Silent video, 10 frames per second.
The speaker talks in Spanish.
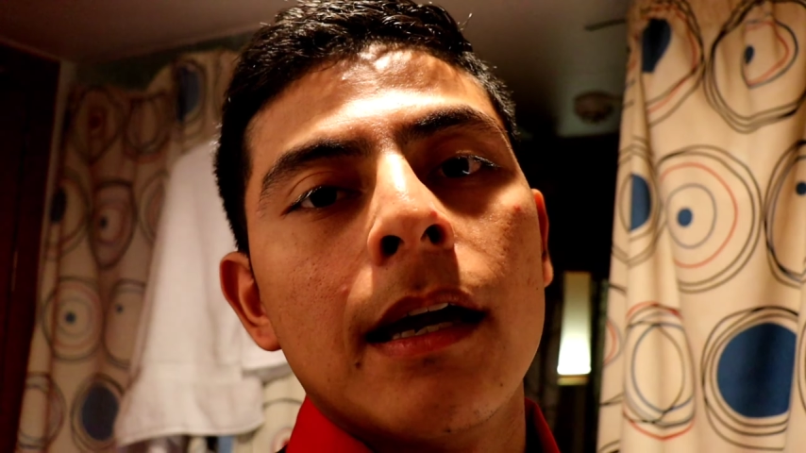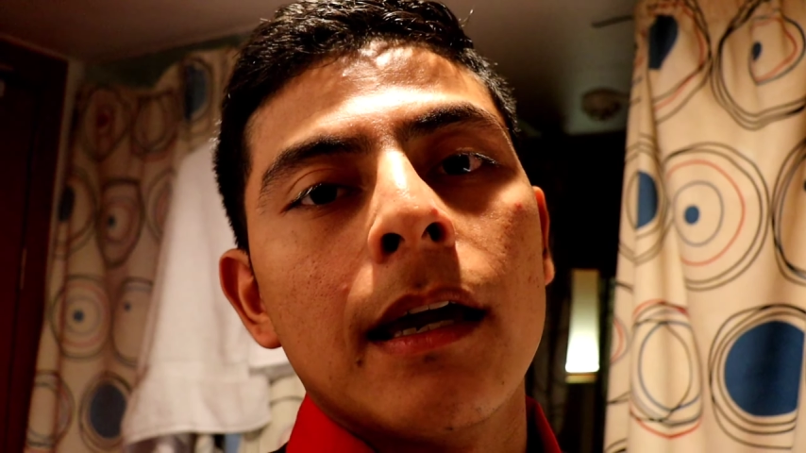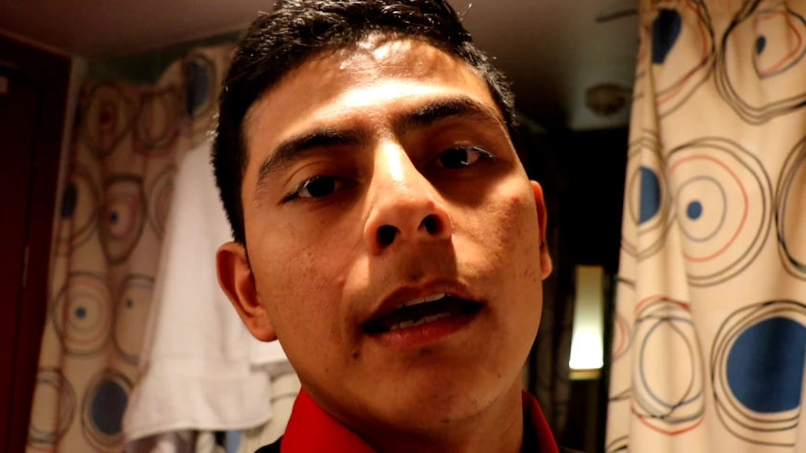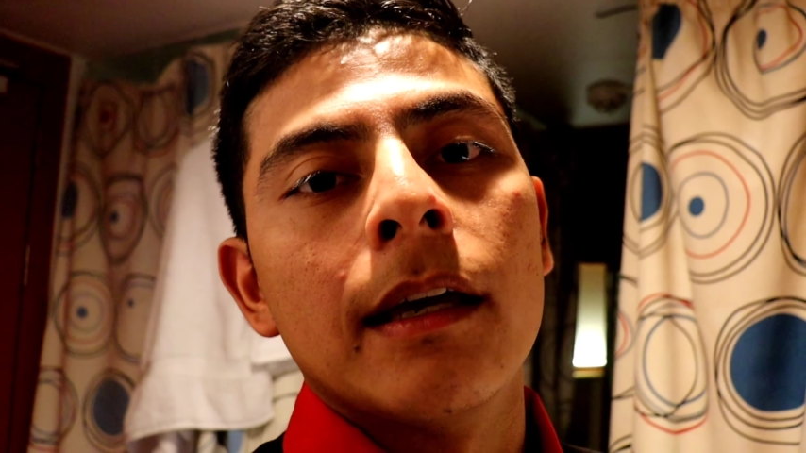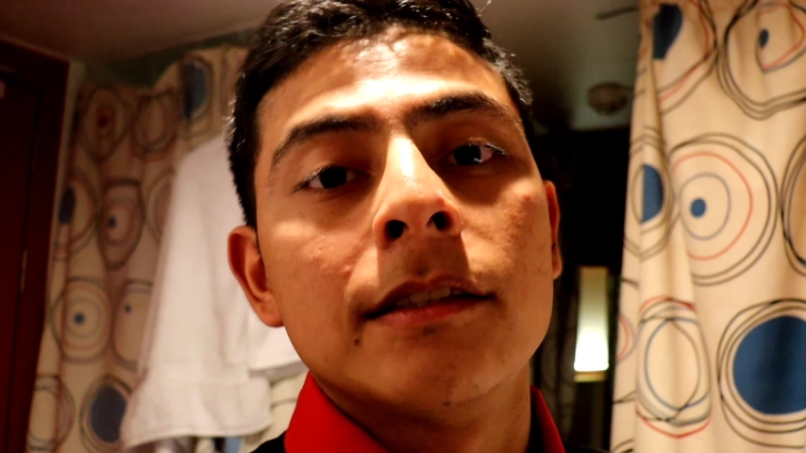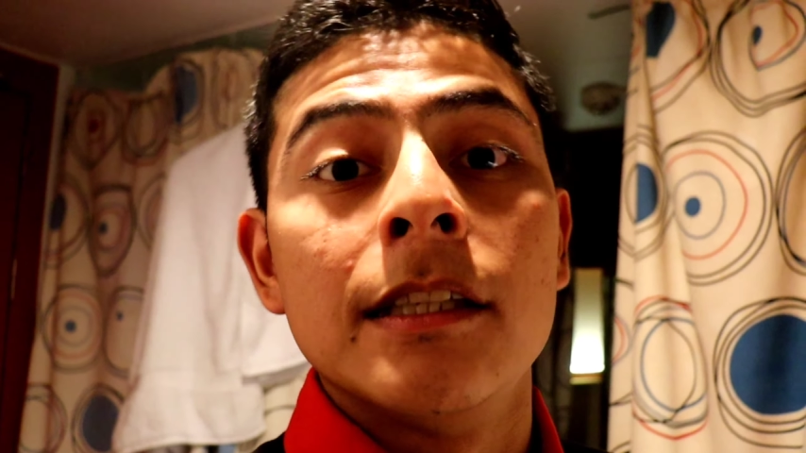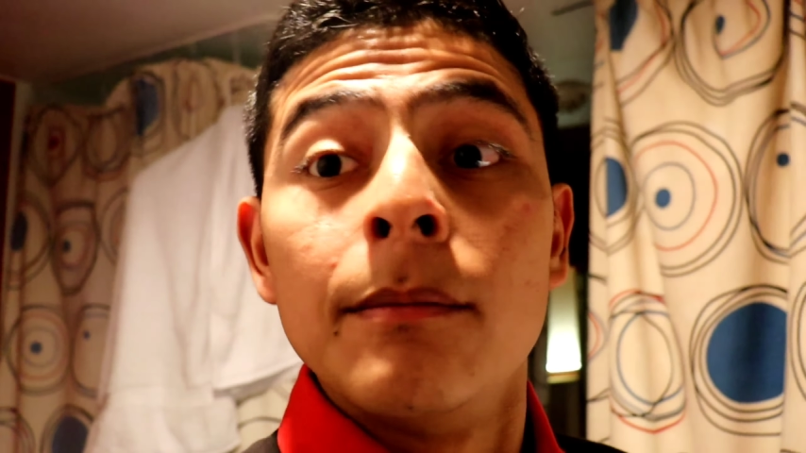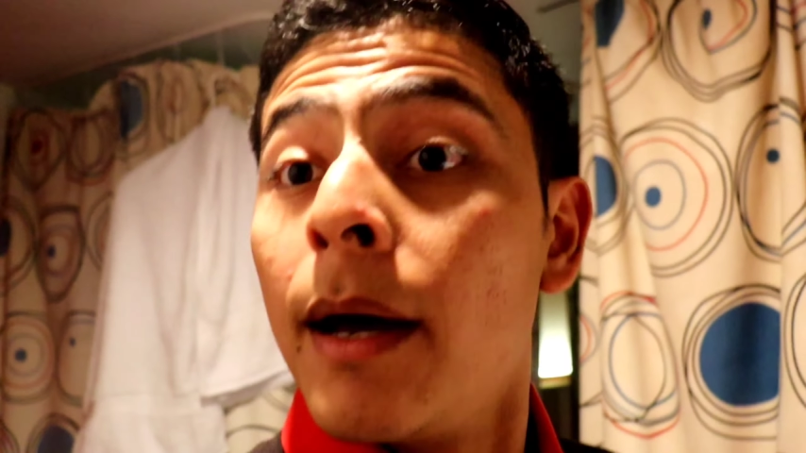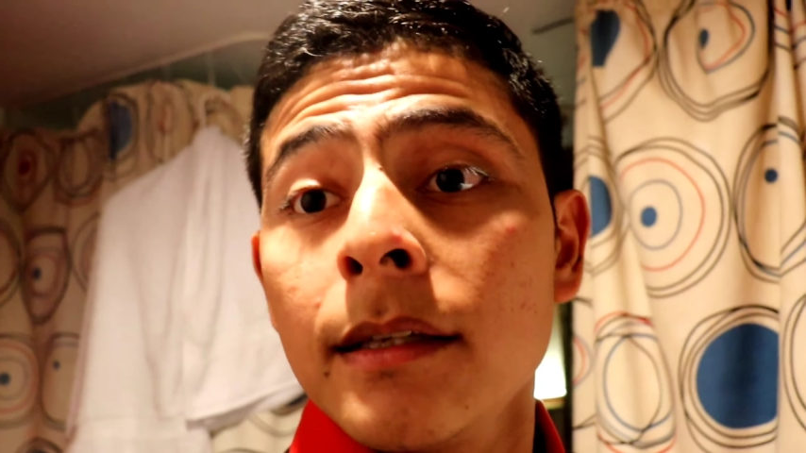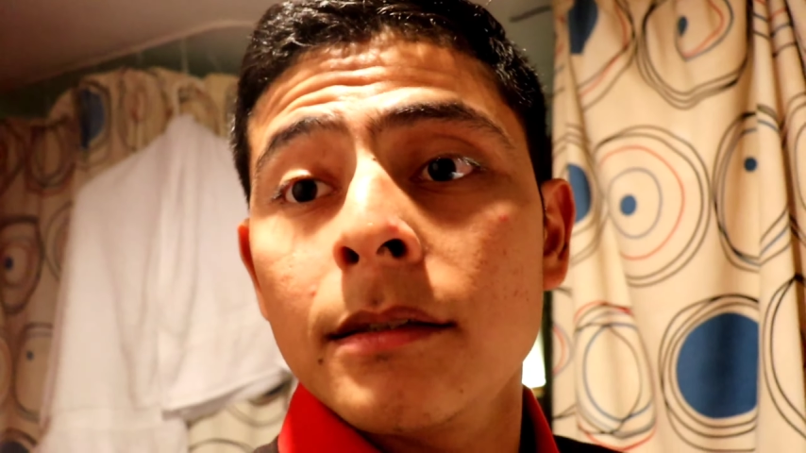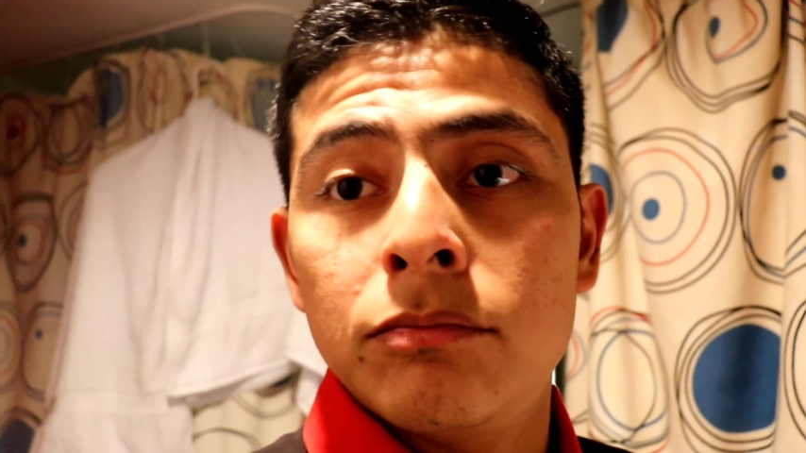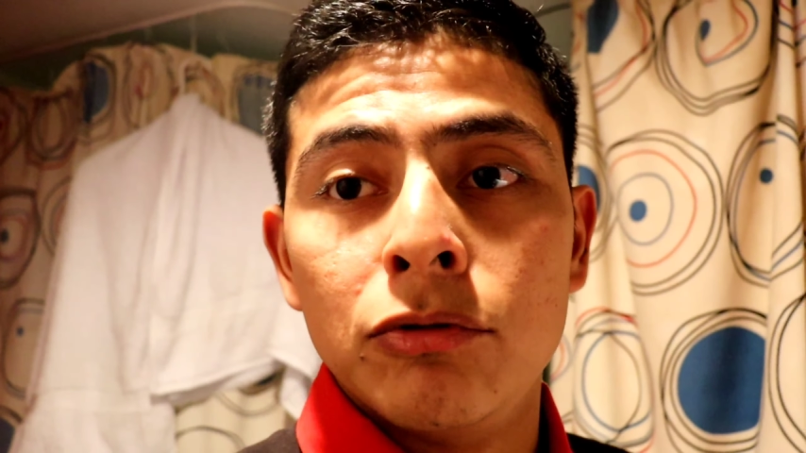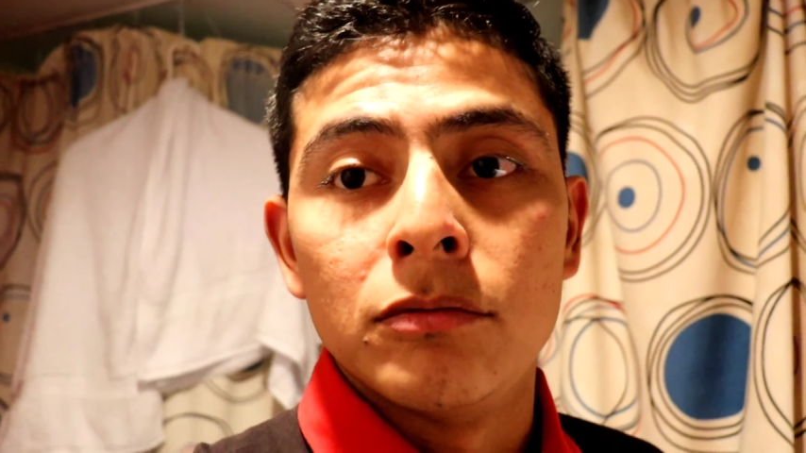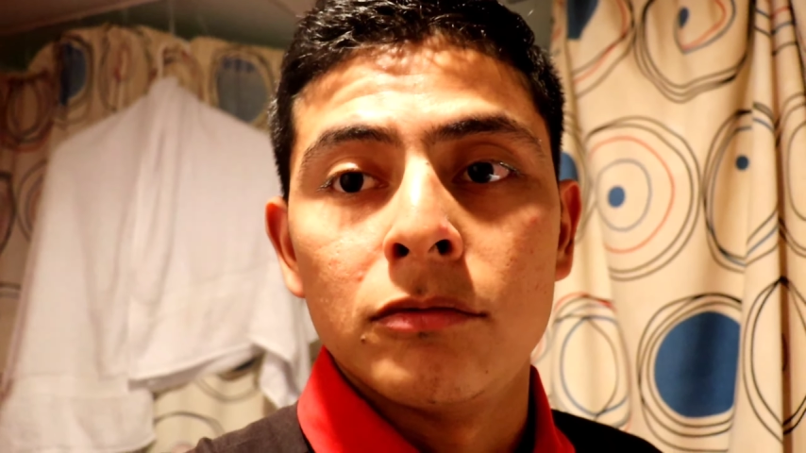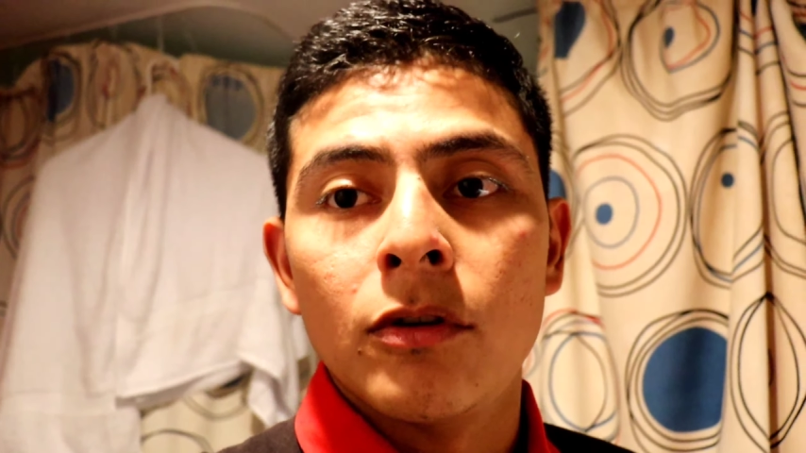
Eh, sin más, bueno,